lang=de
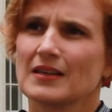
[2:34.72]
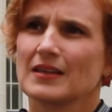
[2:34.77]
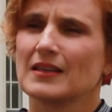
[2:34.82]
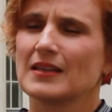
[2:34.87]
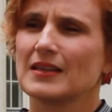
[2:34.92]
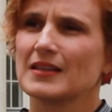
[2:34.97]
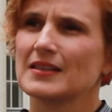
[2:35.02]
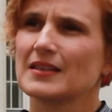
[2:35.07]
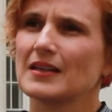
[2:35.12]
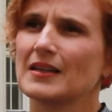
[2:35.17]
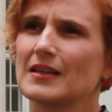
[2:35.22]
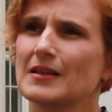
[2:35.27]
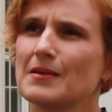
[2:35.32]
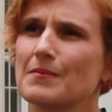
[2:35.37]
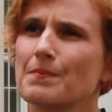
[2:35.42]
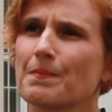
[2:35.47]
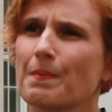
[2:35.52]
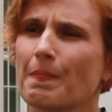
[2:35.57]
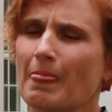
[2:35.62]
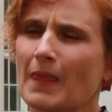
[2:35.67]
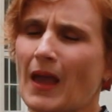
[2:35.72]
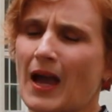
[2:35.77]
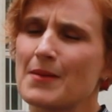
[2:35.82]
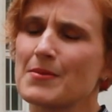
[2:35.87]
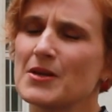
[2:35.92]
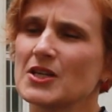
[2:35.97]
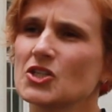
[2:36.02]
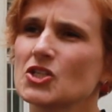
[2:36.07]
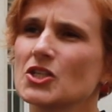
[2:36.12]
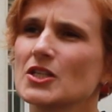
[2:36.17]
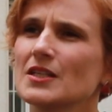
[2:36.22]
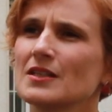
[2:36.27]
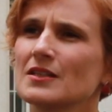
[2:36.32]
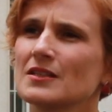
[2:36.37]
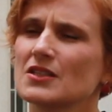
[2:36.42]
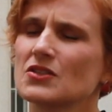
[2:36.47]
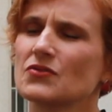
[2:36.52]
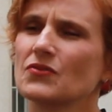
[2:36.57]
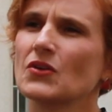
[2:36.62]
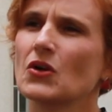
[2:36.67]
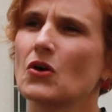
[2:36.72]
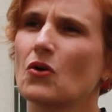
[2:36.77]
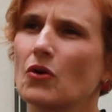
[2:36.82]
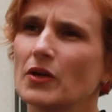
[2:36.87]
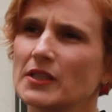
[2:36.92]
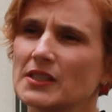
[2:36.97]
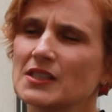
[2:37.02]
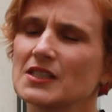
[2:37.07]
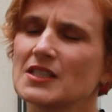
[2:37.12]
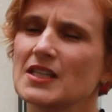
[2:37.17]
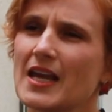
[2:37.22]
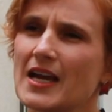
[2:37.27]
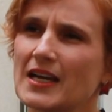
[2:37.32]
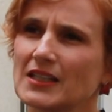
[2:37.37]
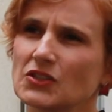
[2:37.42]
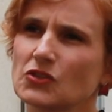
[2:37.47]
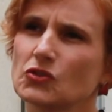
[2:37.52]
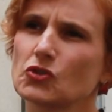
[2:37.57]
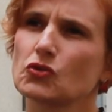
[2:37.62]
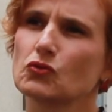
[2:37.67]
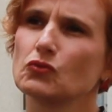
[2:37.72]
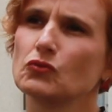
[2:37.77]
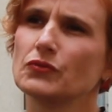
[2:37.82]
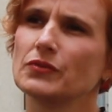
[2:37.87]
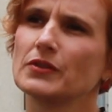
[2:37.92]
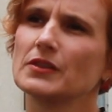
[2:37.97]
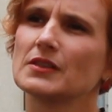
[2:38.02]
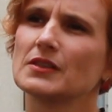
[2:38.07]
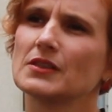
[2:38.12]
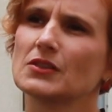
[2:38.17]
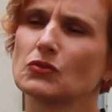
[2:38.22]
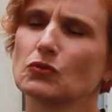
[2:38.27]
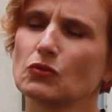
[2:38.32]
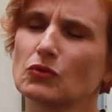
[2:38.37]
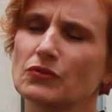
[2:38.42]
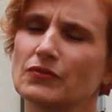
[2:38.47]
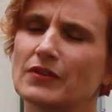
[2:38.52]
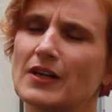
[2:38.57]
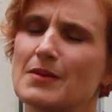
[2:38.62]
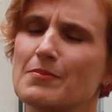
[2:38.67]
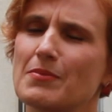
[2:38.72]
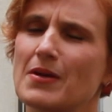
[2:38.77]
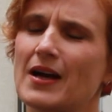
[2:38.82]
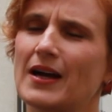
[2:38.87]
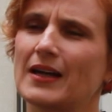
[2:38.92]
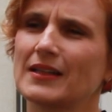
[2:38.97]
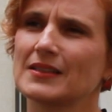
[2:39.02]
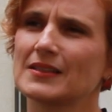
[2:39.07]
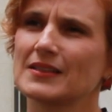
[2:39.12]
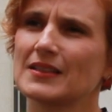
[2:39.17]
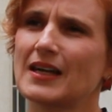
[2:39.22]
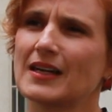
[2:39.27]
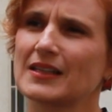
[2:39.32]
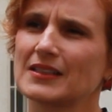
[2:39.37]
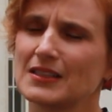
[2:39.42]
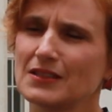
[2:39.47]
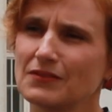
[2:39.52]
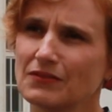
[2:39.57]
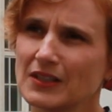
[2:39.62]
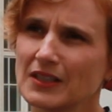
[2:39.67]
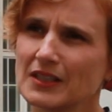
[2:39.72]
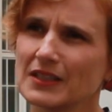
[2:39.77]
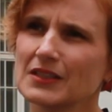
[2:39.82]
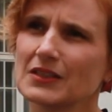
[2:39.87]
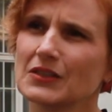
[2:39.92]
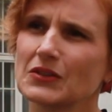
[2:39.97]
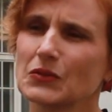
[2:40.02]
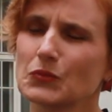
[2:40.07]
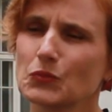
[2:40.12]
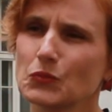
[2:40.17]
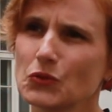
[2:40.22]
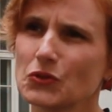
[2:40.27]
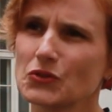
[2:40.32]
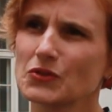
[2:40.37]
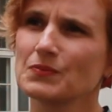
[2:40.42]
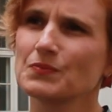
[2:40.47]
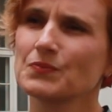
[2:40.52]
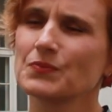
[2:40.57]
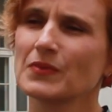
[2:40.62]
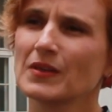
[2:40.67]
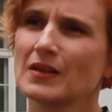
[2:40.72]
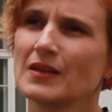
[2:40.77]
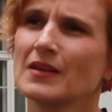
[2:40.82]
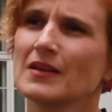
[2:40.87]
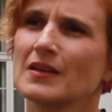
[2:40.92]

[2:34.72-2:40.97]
Ich ähm, habe entschieden, dass wir heute die erste Stufe des Notfallplans aktivieren müssen.